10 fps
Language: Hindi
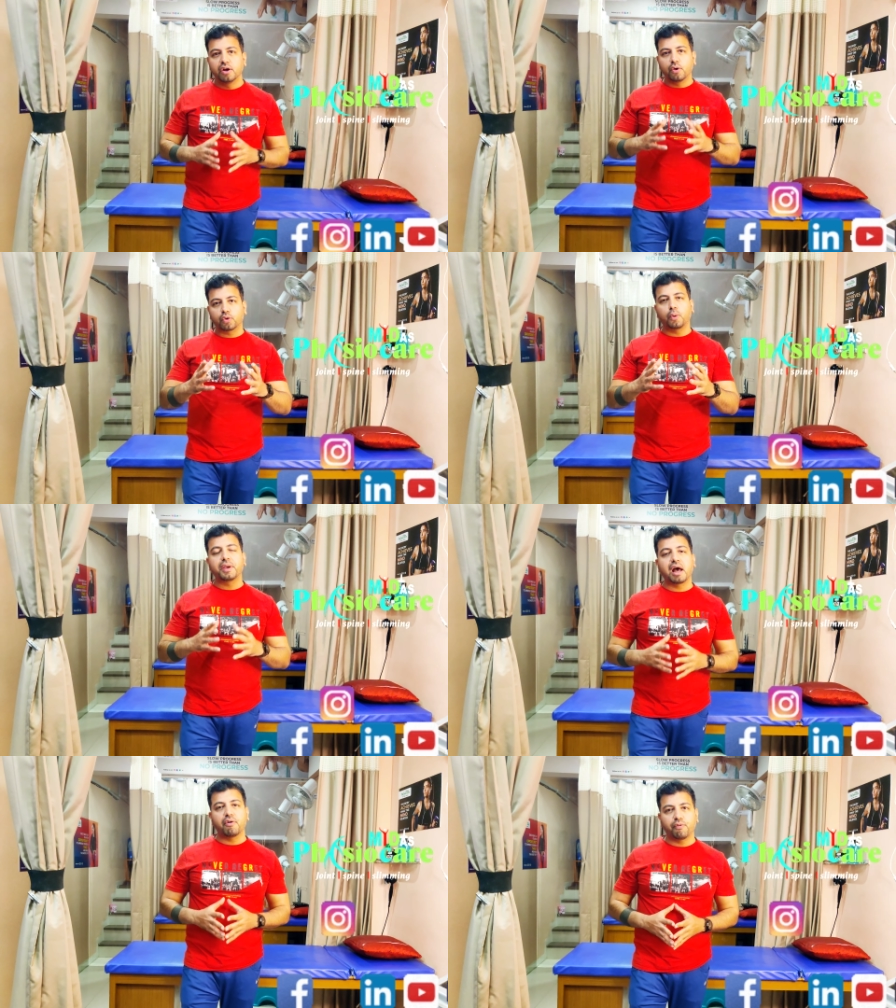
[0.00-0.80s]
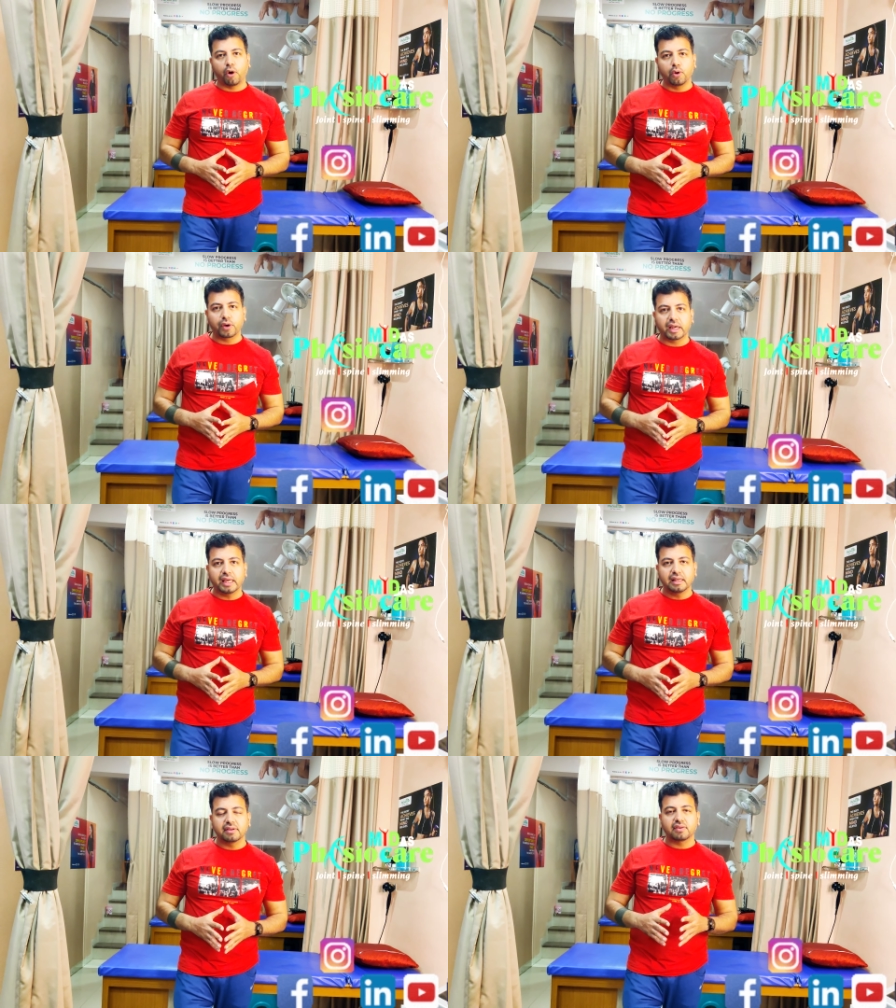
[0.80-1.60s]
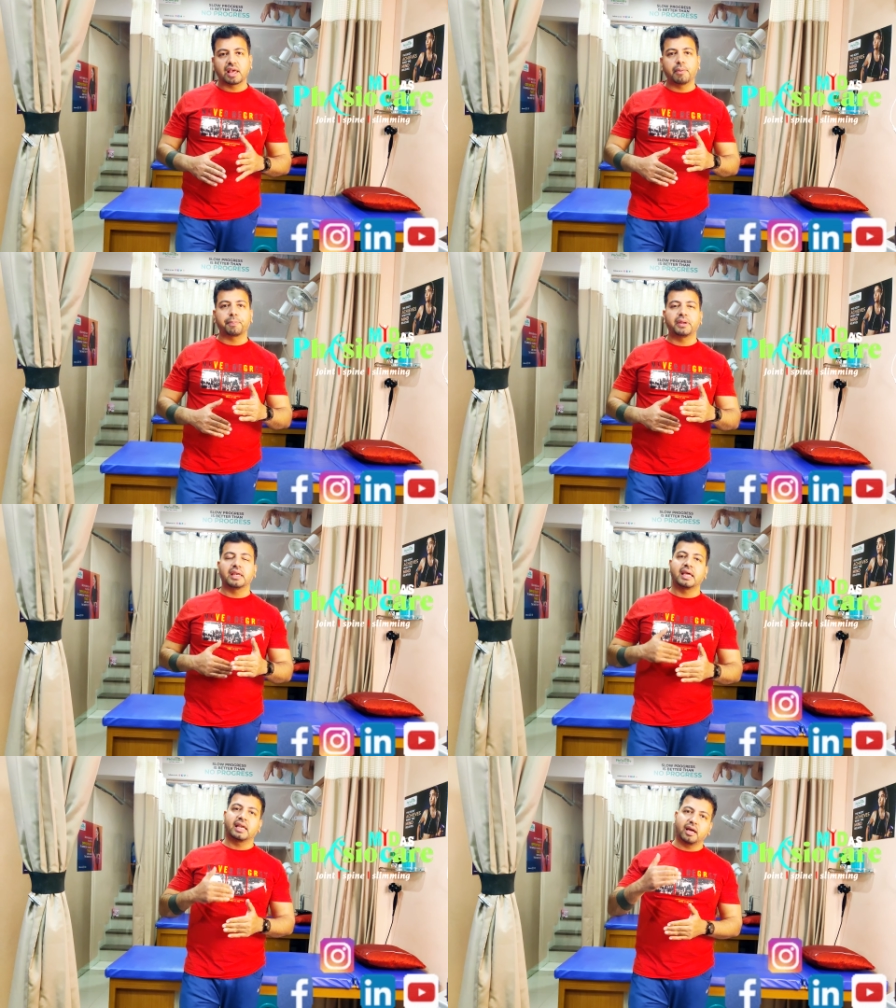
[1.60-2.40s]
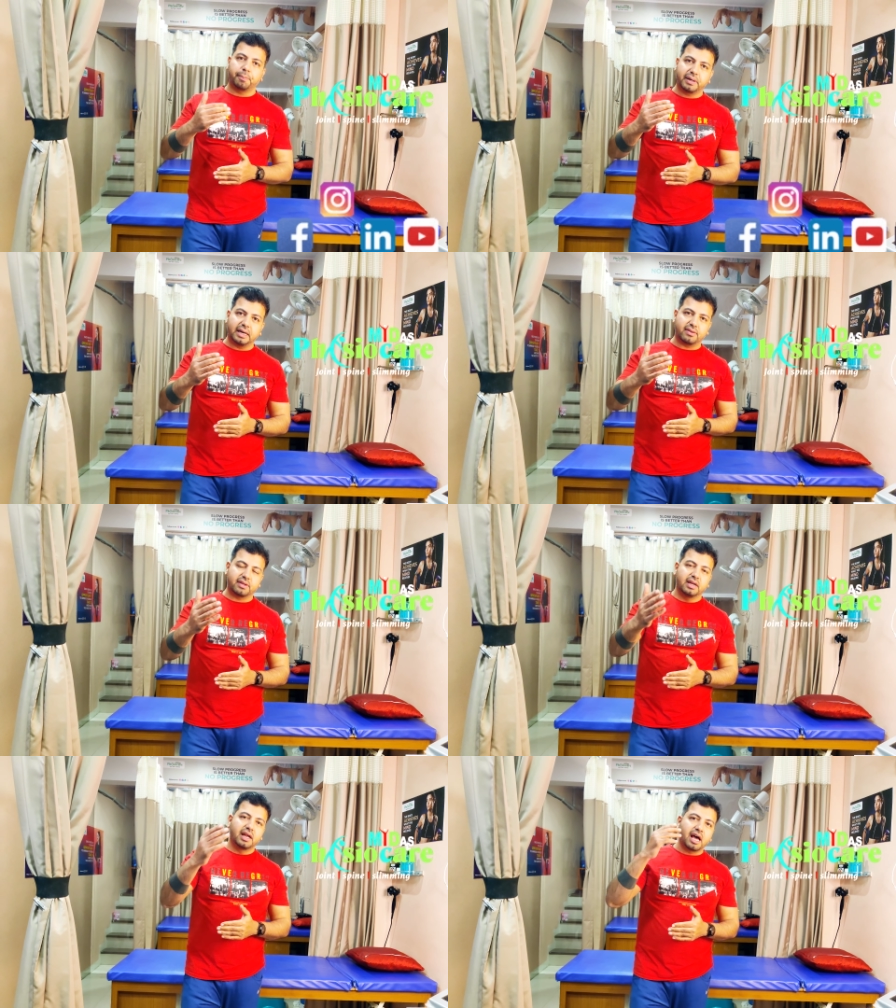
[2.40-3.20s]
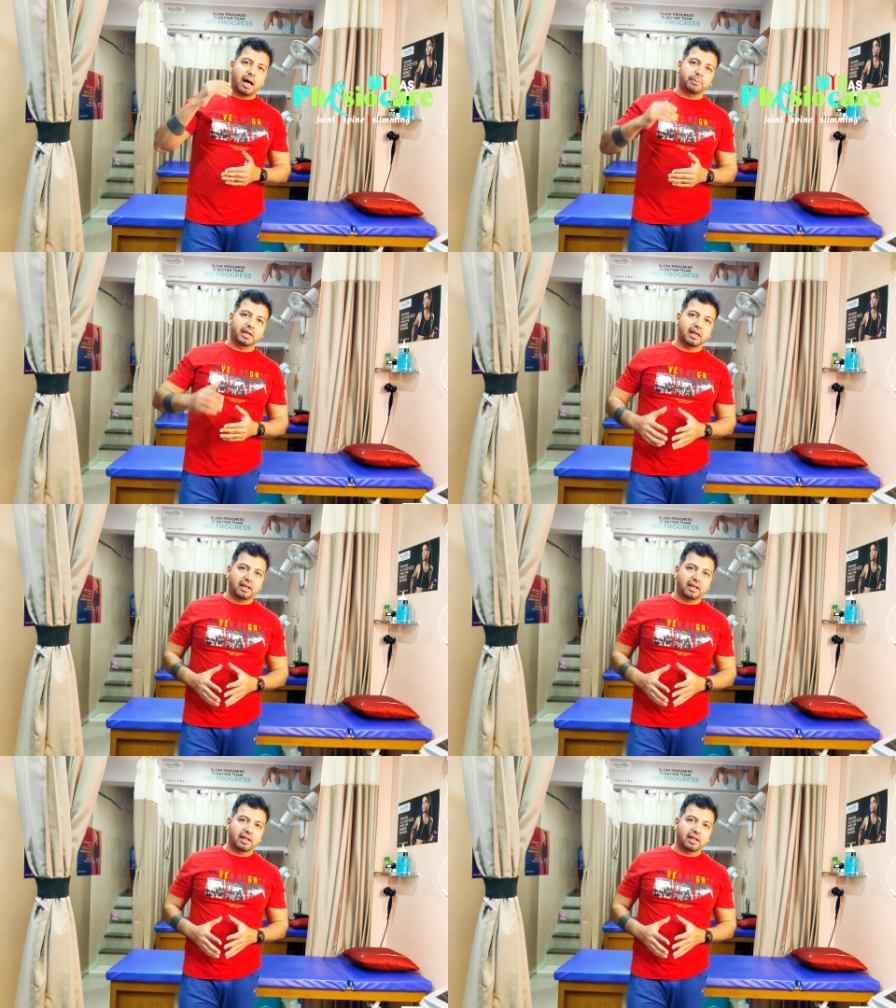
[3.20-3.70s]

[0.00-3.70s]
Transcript: उसको भी आप फॉलो करें जिससे हम अपने नए नए अपडेट्स आप तक ला